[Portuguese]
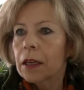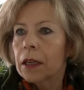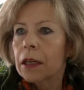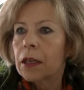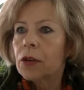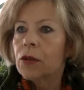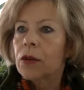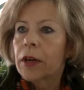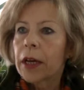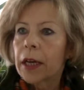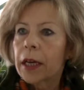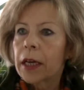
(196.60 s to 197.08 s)

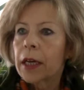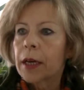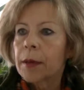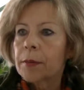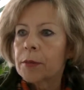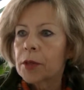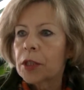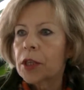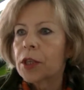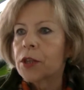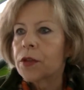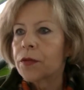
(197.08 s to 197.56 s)
e o que é que
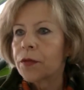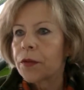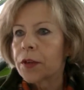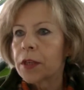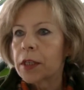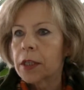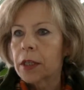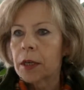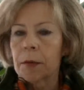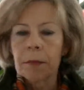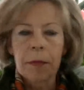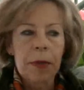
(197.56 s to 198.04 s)
é preciso
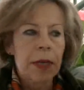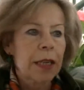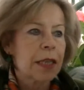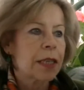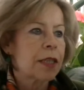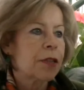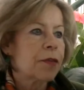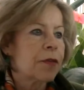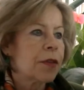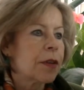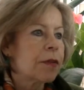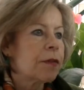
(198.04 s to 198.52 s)
fazer para
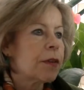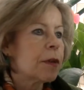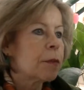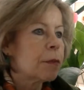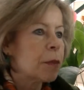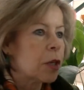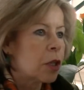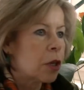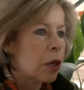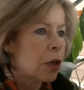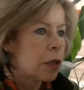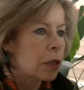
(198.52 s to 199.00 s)
que se viva
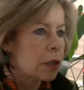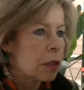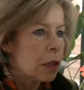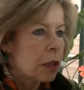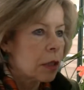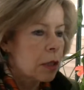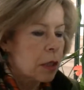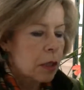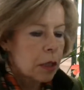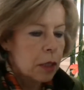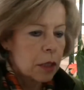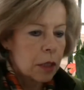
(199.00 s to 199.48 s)
melhor.
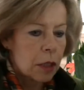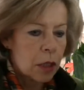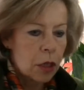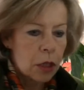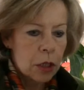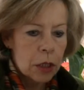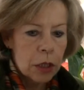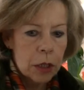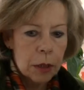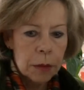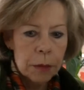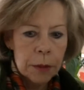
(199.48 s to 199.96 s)

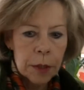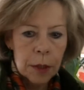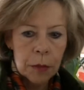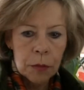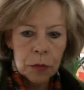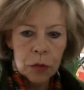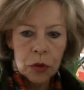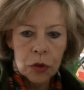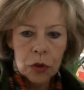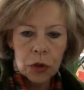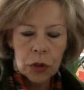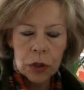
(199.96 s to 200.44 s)
Nós
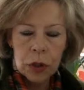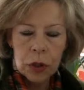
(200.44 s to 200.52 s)
sabemos